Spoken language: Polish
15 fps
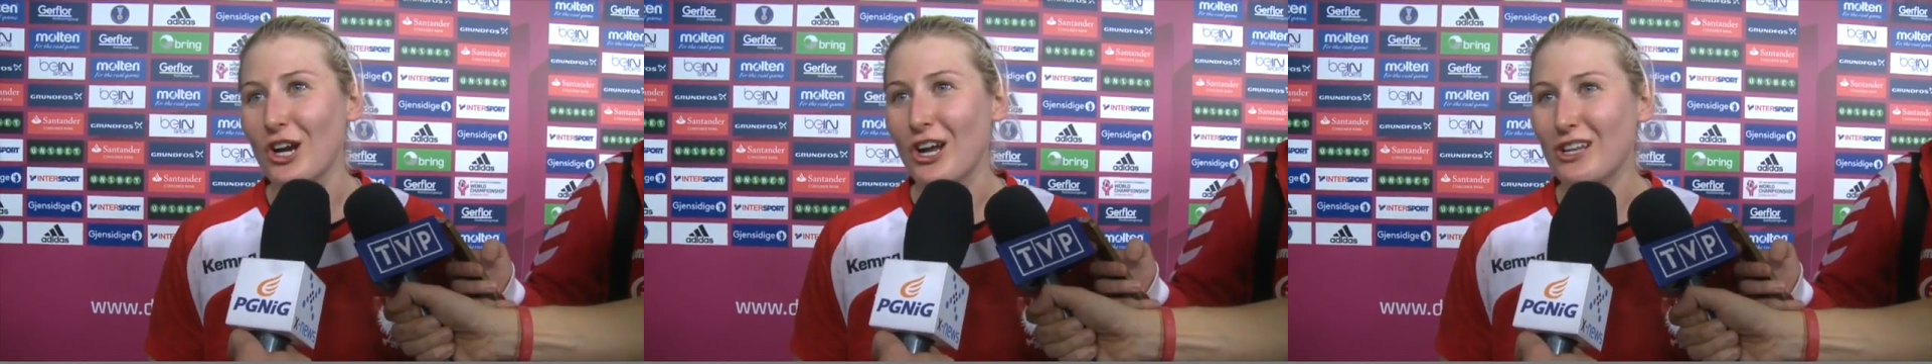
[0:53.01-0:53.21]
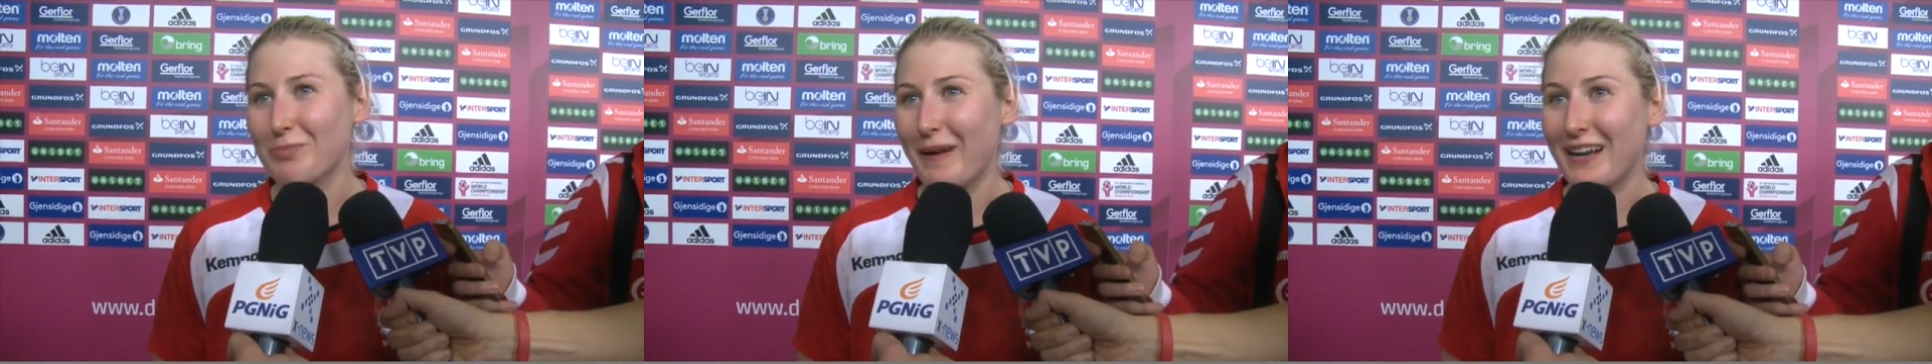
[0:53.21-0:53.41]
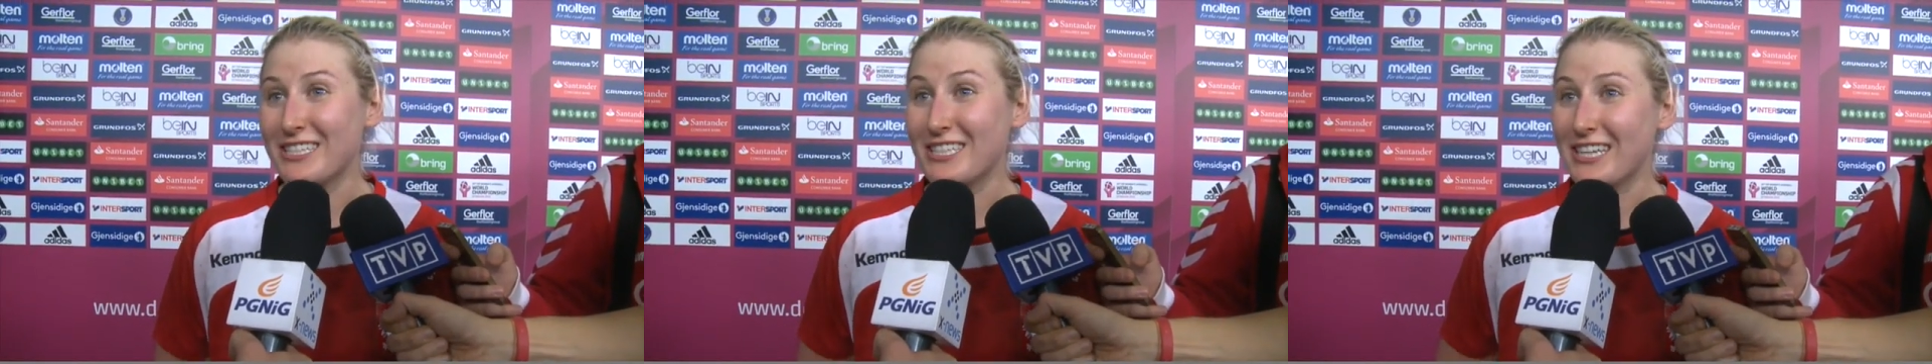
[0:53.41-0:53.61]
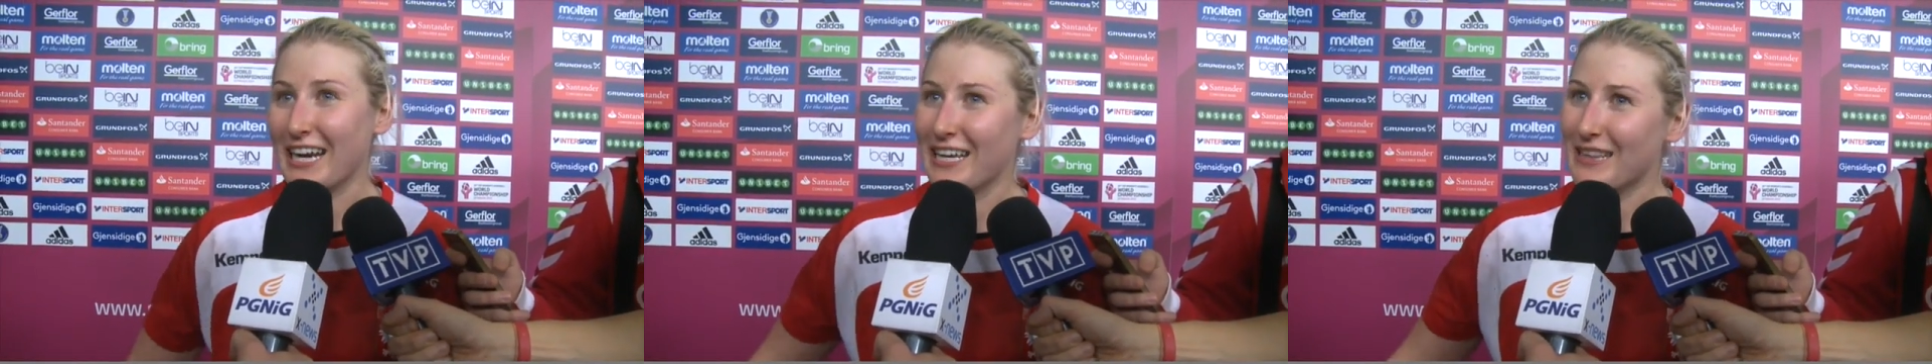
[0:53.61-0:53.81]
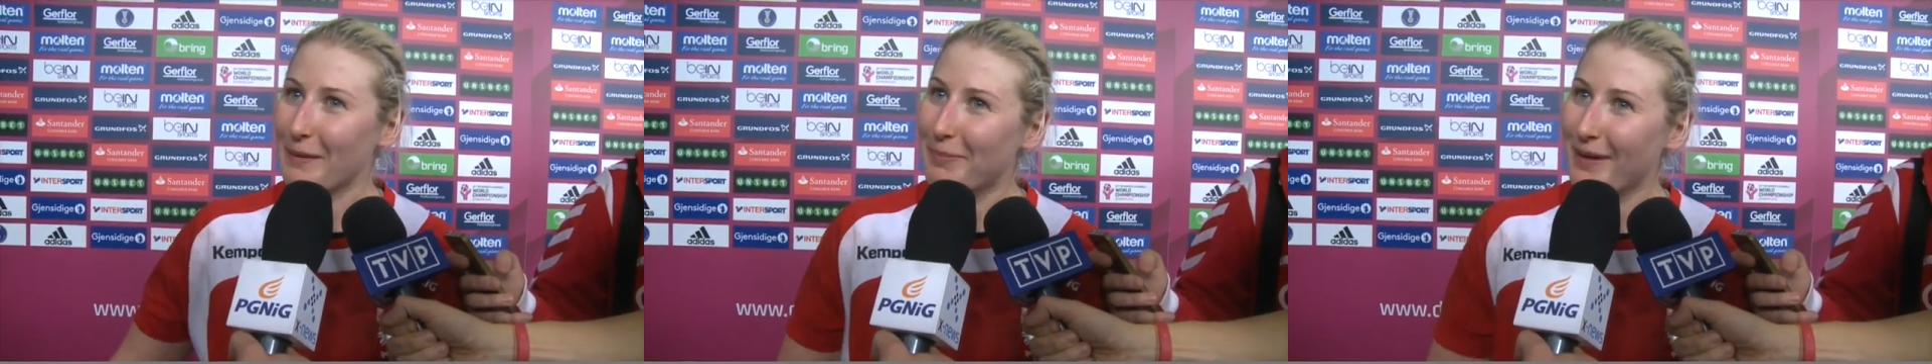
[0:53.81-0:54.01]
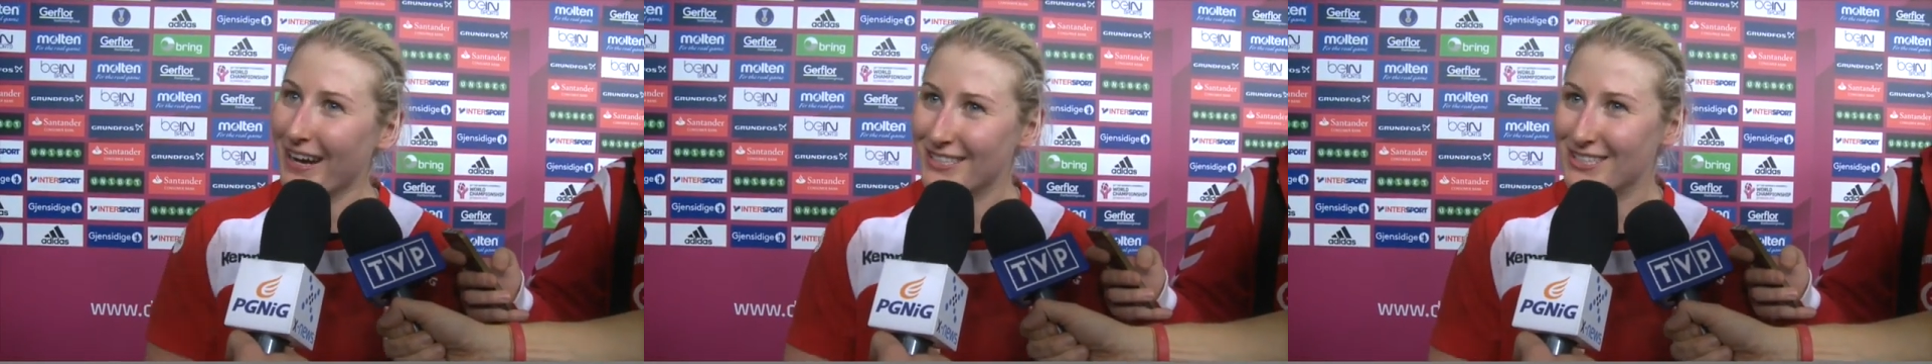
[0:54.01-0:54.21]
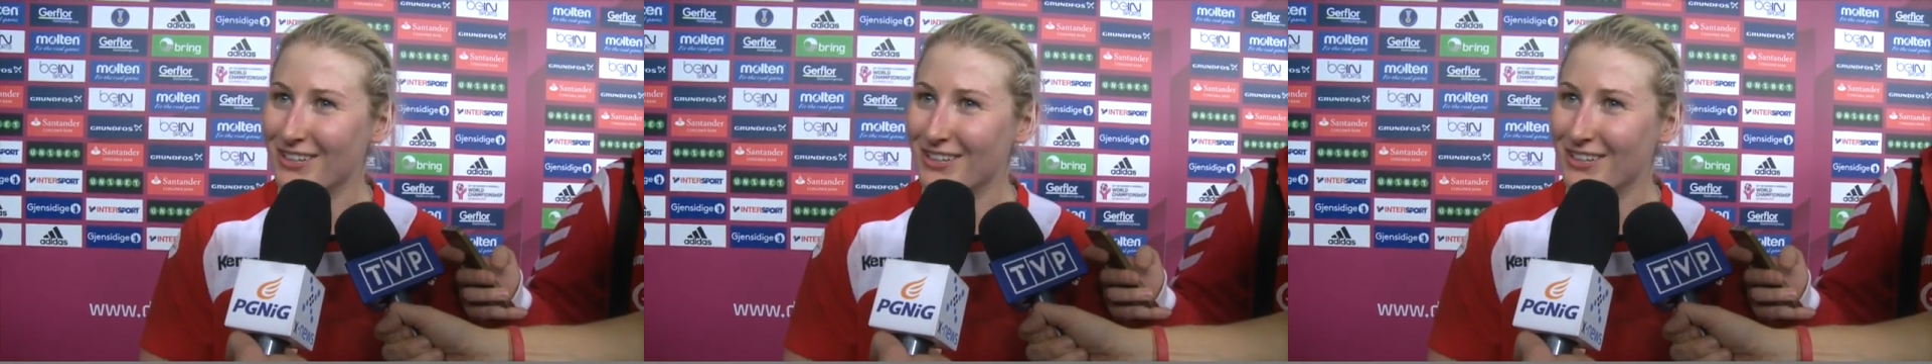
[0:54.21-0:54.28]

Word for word: odpalić rakietę po raz